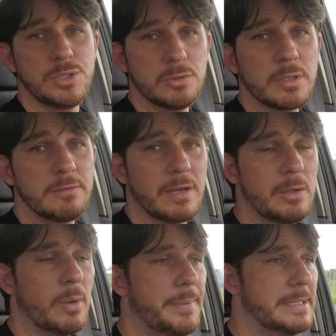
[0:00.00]
digo que
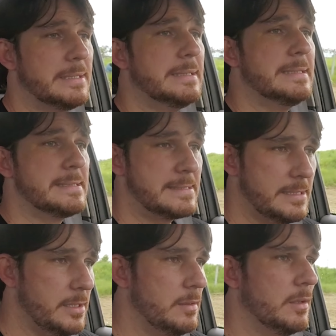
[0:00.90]
valeu a pena
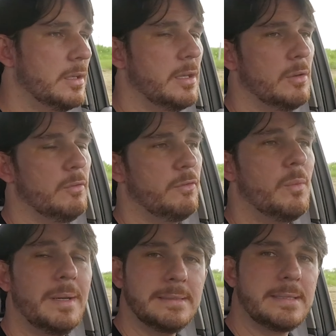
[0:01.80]
sim. Eu
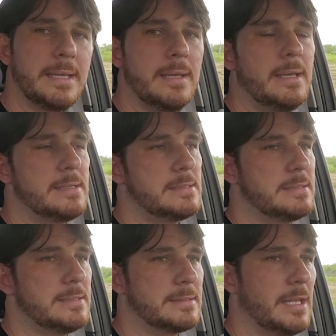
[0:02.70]
vou manter esse
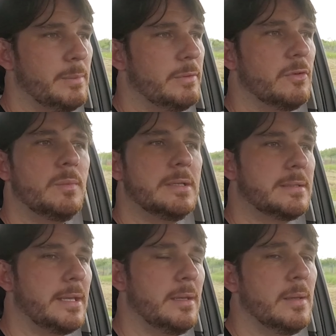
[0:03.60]
sistema, vou manter,